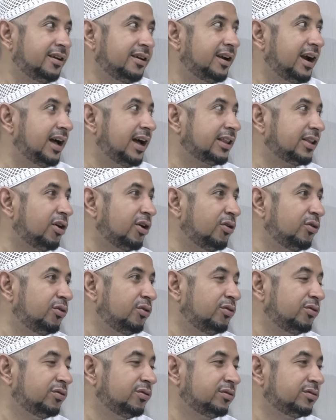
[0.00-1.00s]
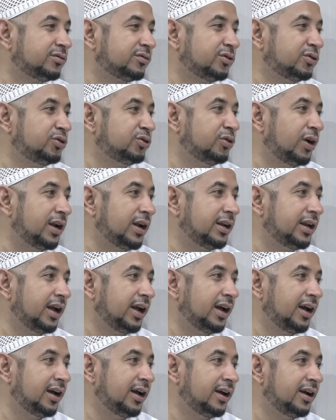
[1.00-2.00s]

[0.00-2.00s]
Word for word: Nggak tahu tujuannya